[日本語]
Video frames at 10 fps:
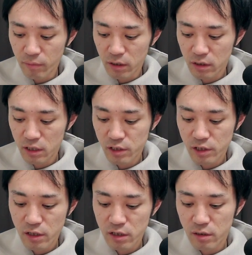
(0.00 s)
まあ、
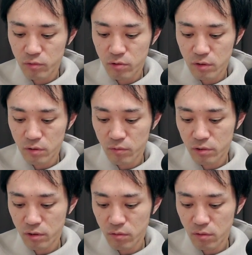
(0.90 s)
DJI さんもそうだと思うんで
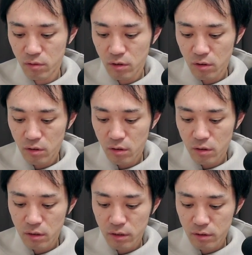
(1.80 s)
すけど、
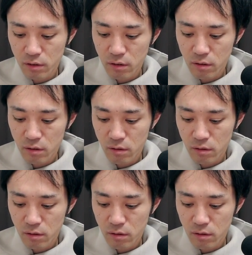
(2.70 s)
なんですか。